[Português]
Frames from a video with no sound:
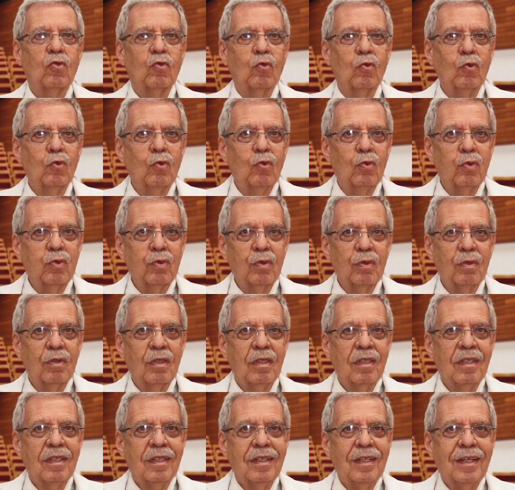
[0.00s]
tudo
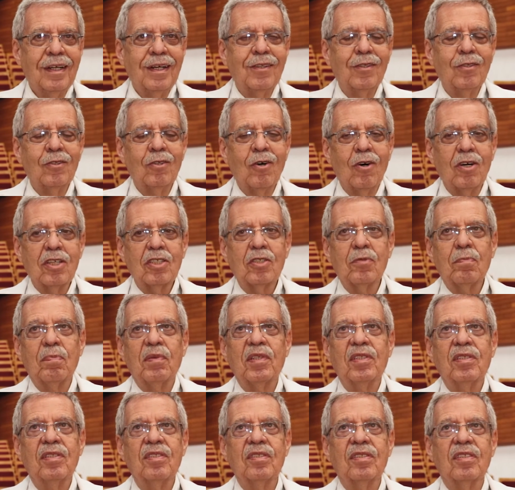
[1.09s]
nós
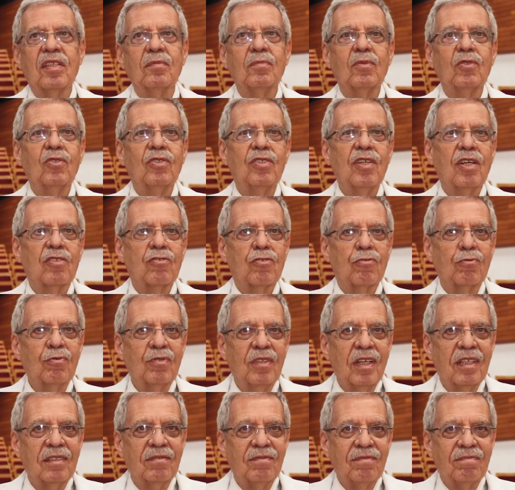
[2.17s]
precisamos de
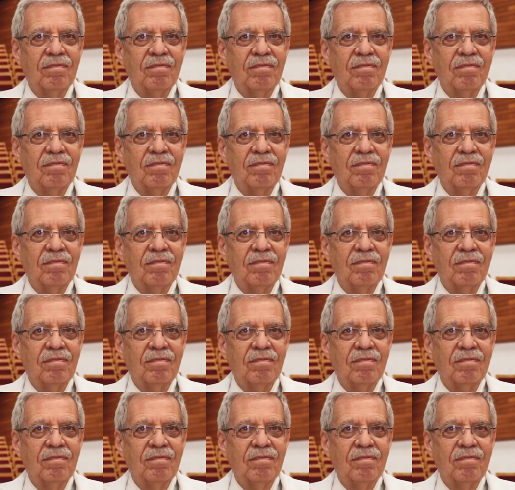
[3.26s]
ajuda.